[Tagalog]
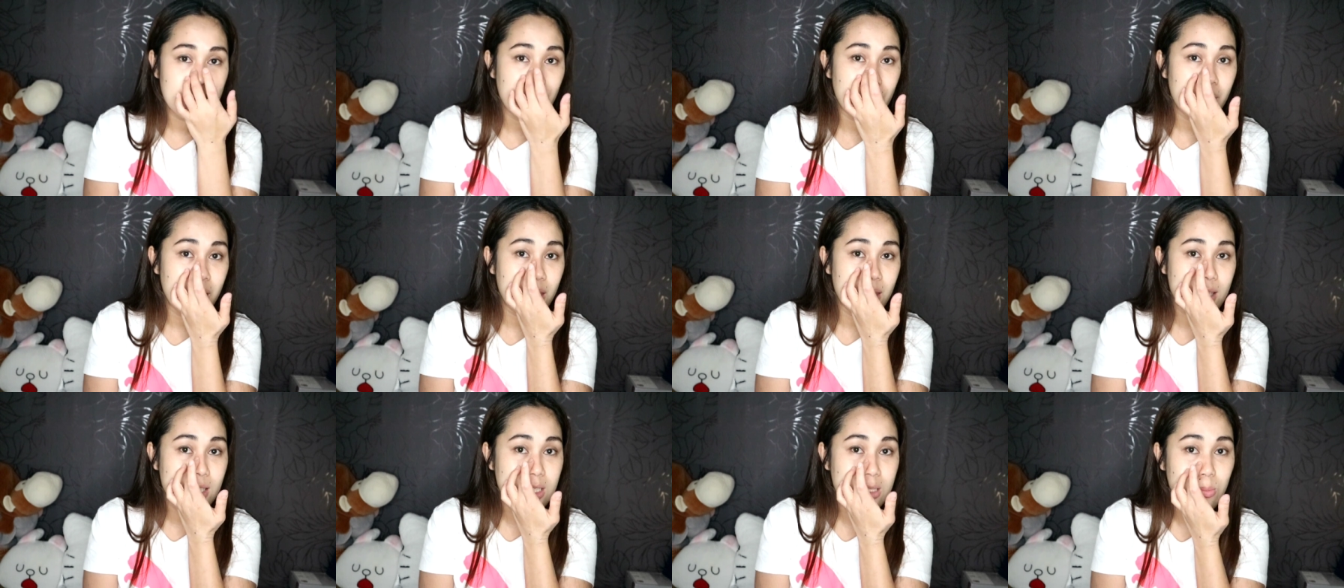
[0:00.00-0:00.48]

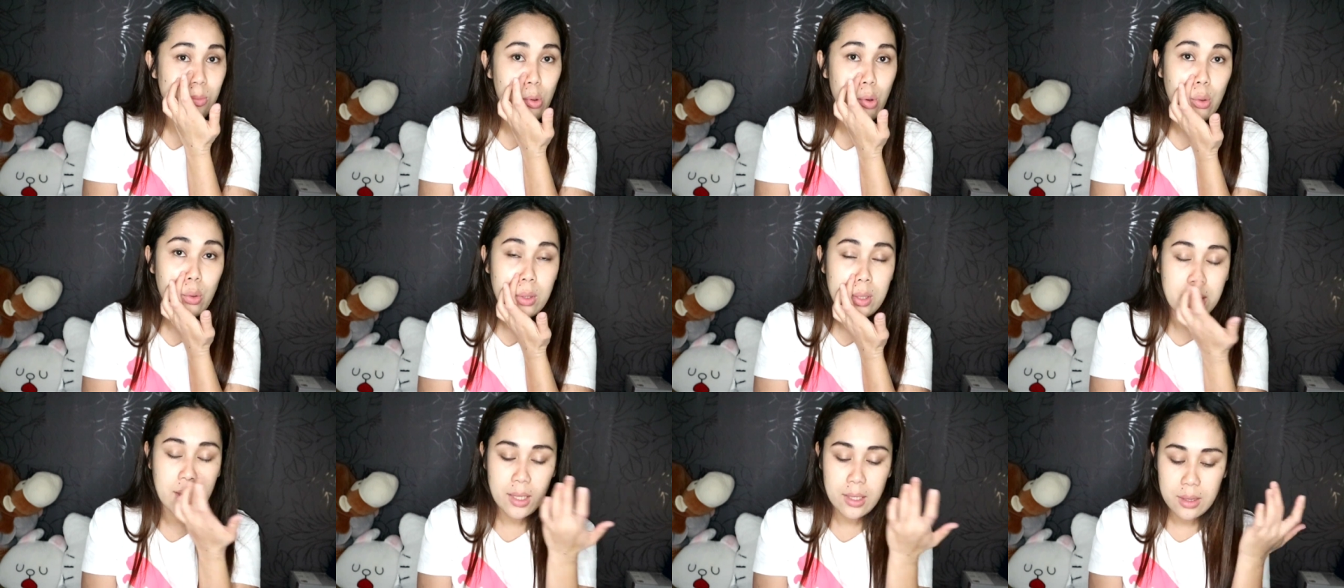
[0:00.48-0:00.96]

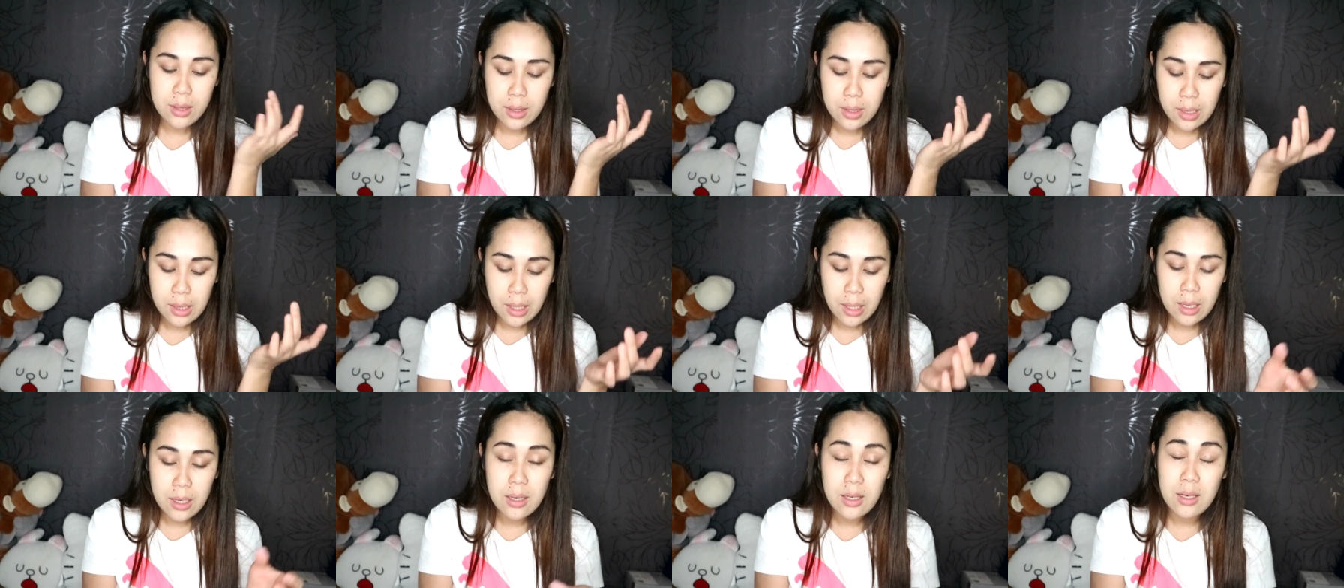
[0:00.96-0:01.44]
pang-exfoliate
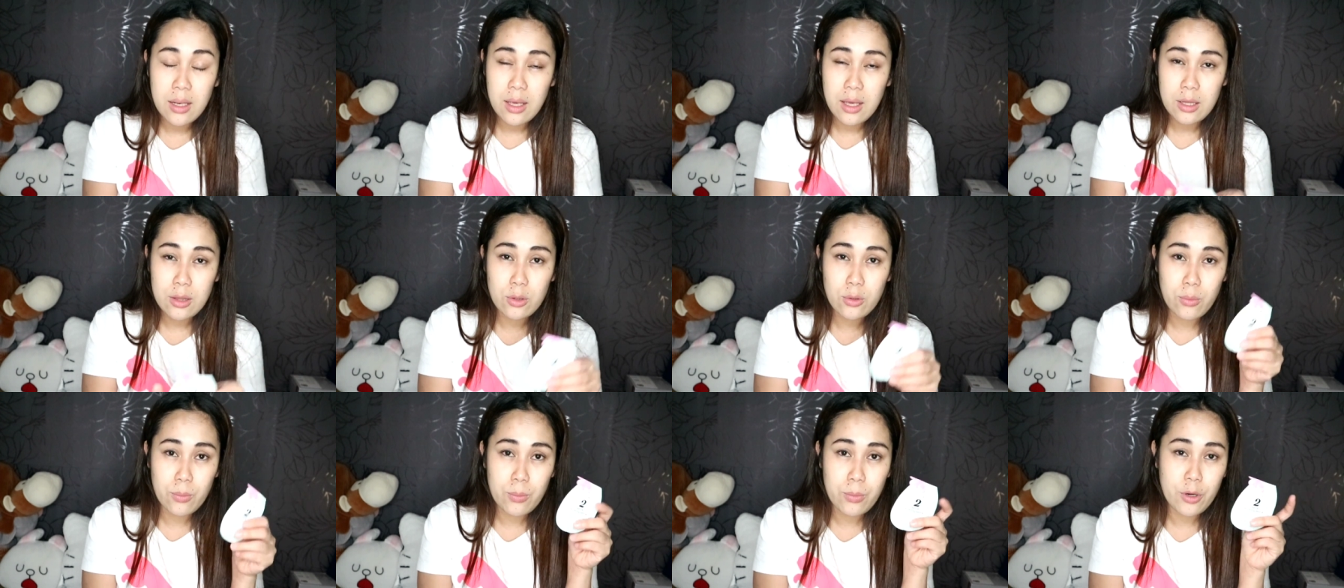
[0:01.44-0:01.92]
din
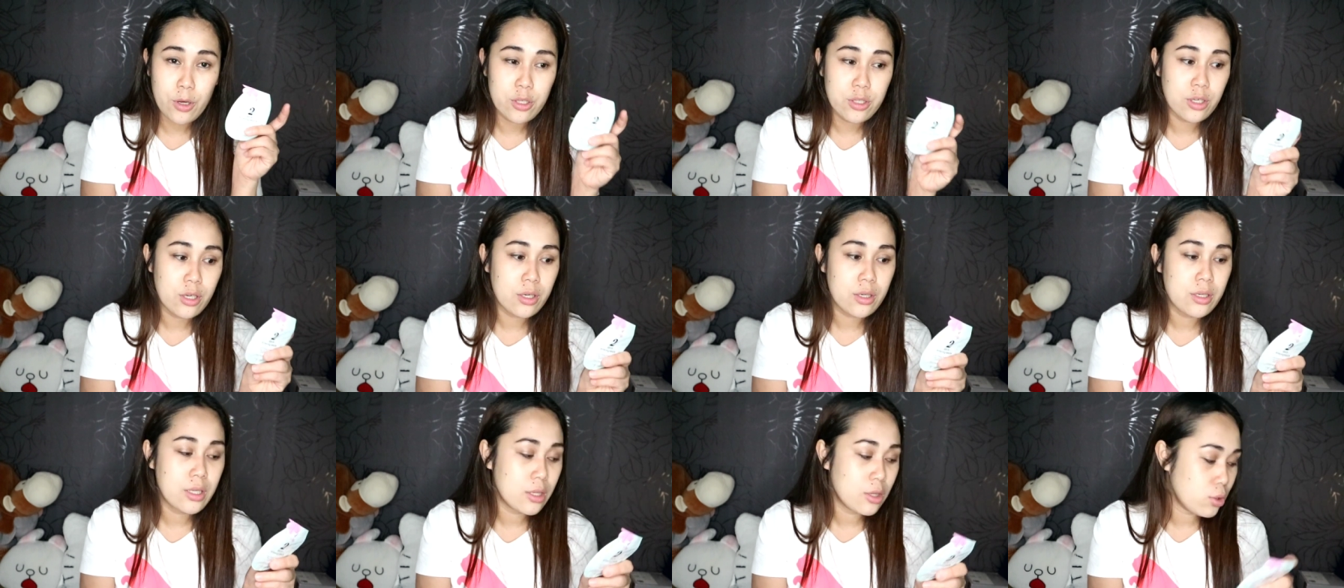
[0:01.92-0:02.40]
itong
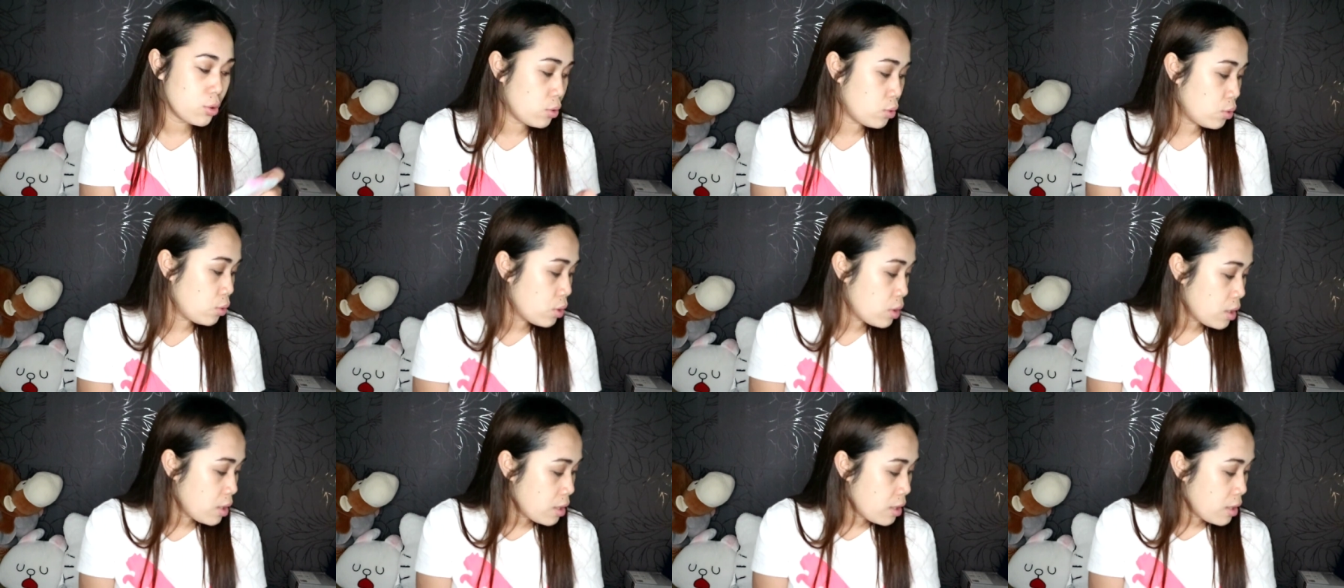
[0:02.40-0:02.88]
product na to.